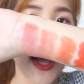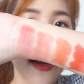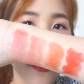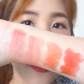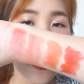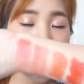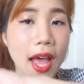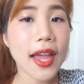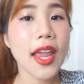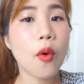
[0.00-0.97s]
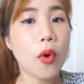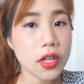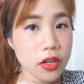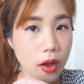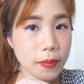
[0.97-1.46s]
ลาถ้าอย่างวอ
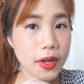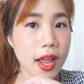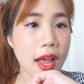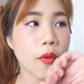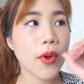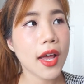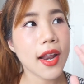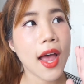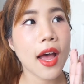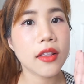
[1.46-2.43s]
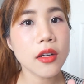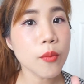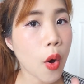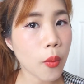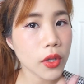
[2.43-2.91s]
เทอร์ดรอปเนี่ยนะ เวลาทาต้อง
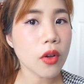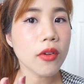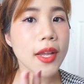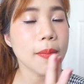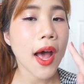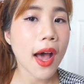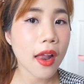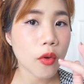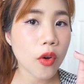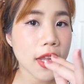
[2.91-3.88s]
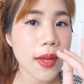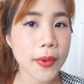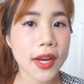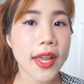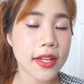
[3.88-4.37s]
บอกว่าต้องรีบทาแล้วก็รีบ
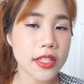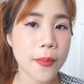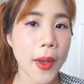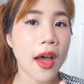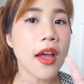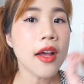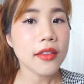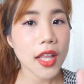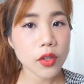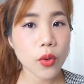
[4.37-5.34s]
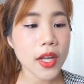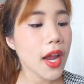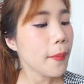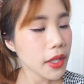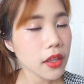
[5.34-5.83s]
เกลี่ยใช่ปะแต่ตัว
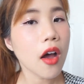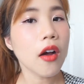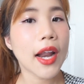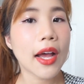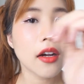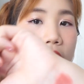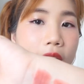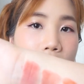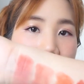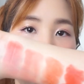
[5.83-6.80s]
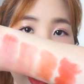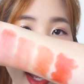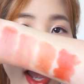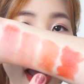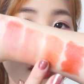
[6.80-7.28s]
เนี้ยไม่ต้องนะ คือเราจะ
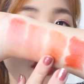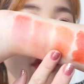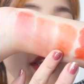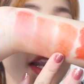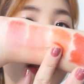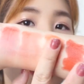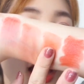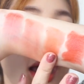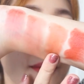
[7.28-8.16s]
ทาแล้วก็เกลี่ย